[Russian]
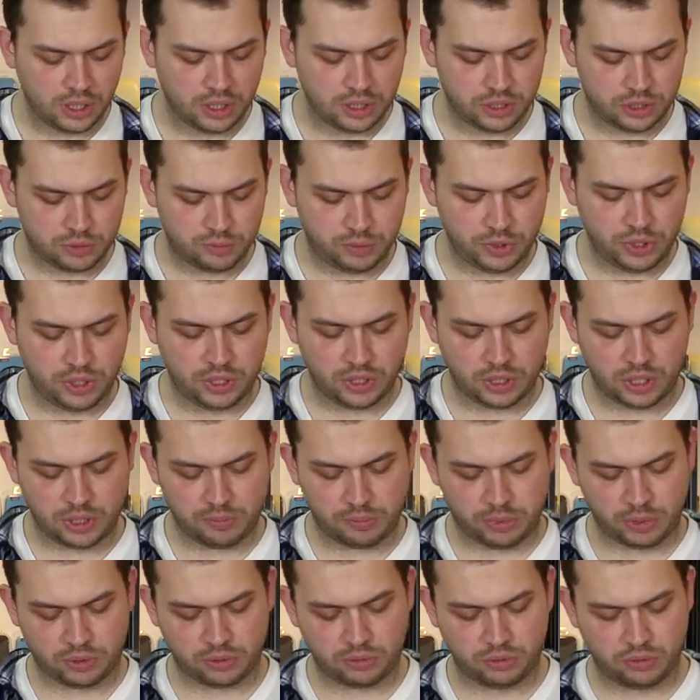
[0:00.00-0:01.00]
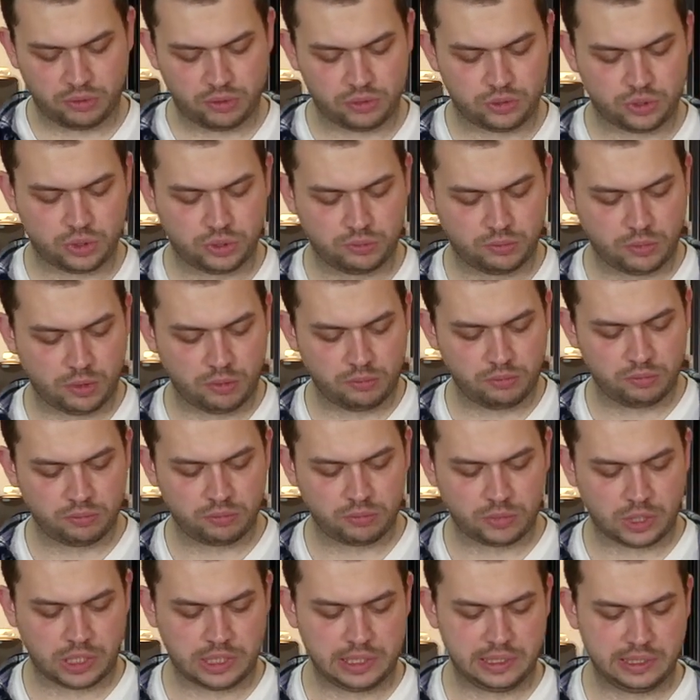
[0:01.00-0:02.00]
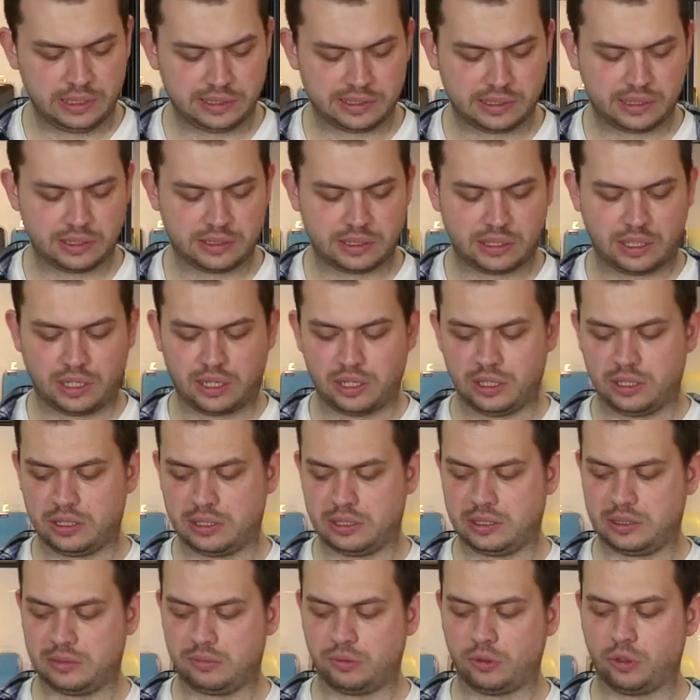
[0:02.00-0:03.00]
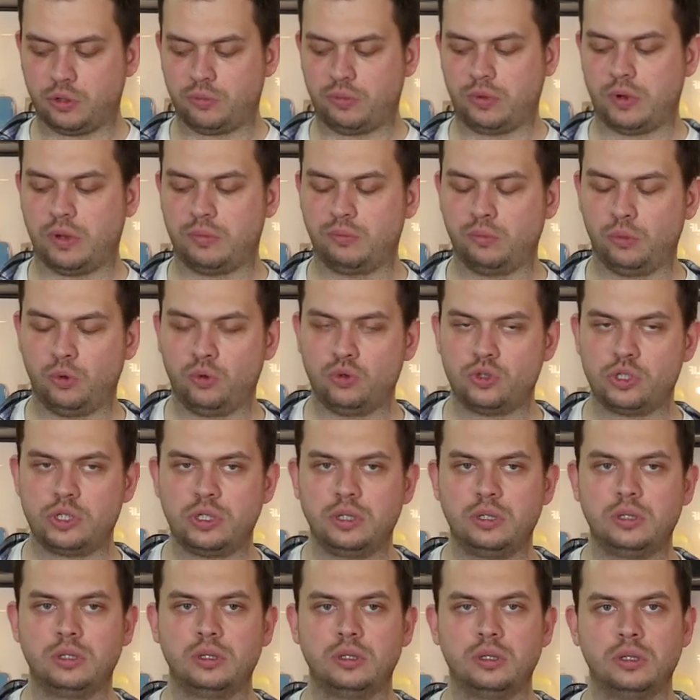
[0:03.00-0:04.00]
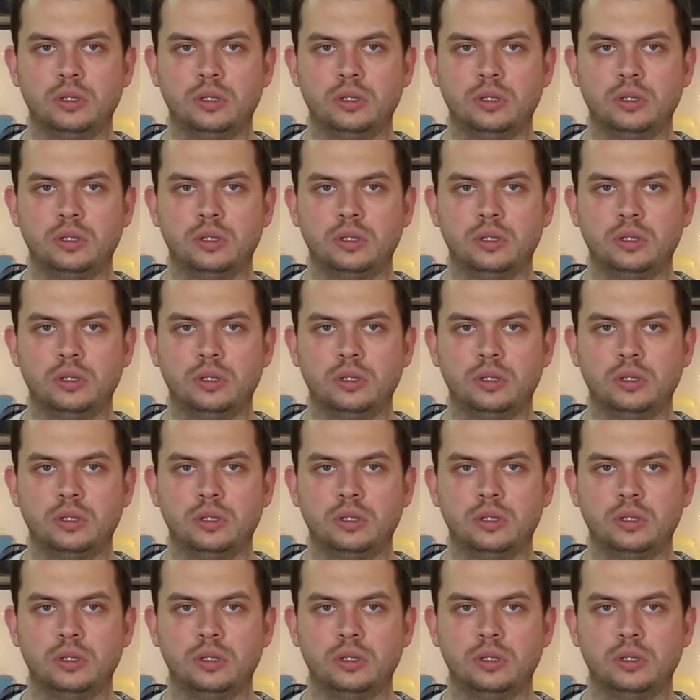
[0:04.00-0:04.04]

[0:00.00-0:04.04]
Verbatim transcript: Шпиген, они подходят с умом, они заранее покупают малюжи,